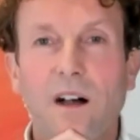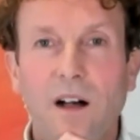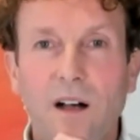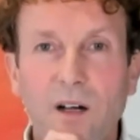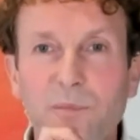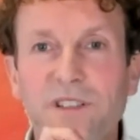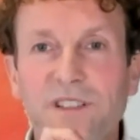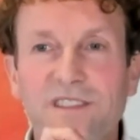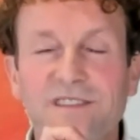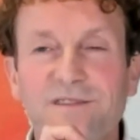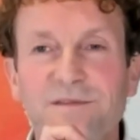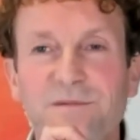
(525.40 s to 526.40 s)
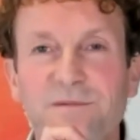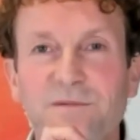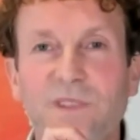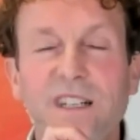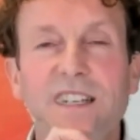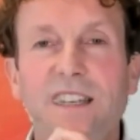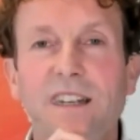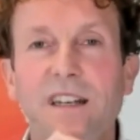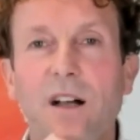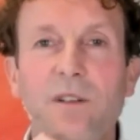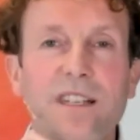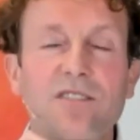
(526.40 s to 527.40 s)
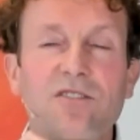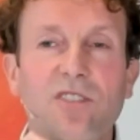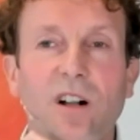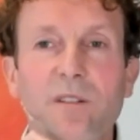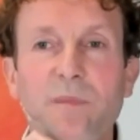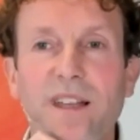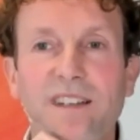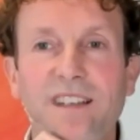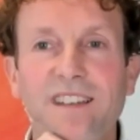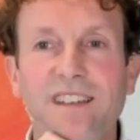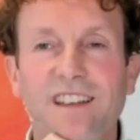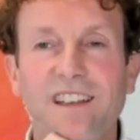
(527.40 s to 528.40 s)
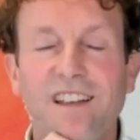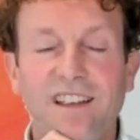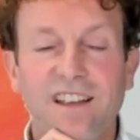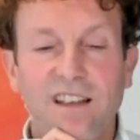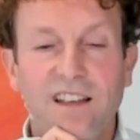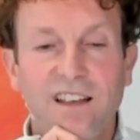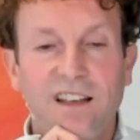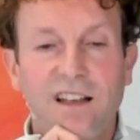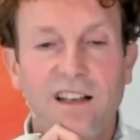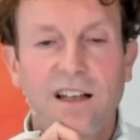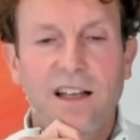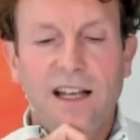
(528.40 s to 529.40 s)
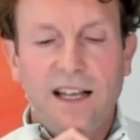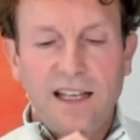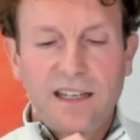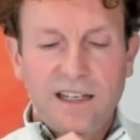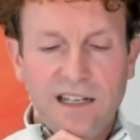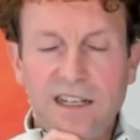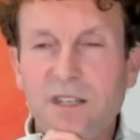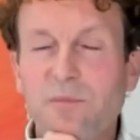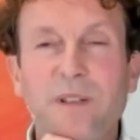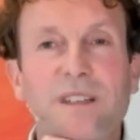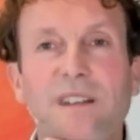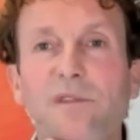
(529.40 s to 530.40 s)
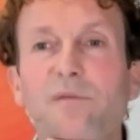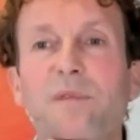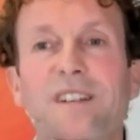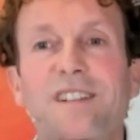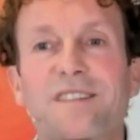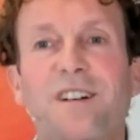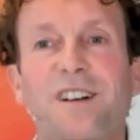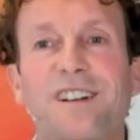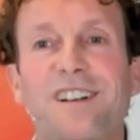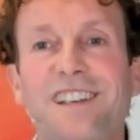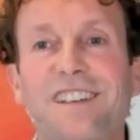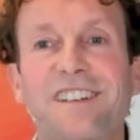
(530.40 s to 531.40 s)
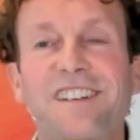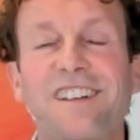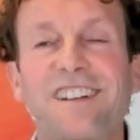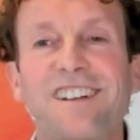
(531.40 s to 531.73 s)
Aber wenn ich genau hinschaue, merke ich, eigentlich betrifft mich das gar nicht.